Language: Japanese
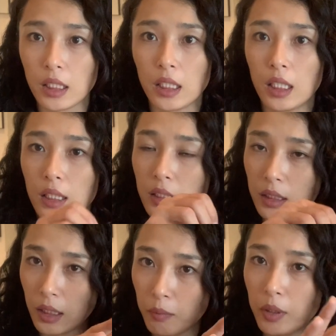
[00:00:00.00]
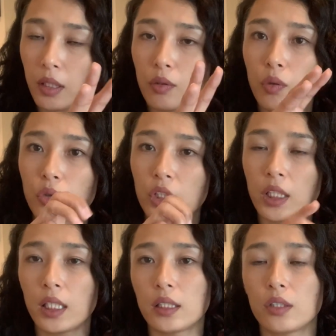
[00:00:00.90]
ヘアになればなるほど
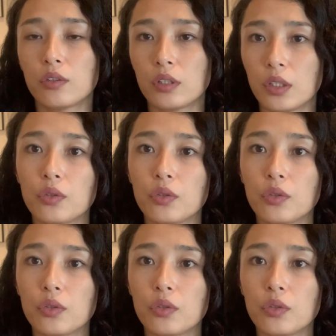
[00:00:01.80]
開いてるってい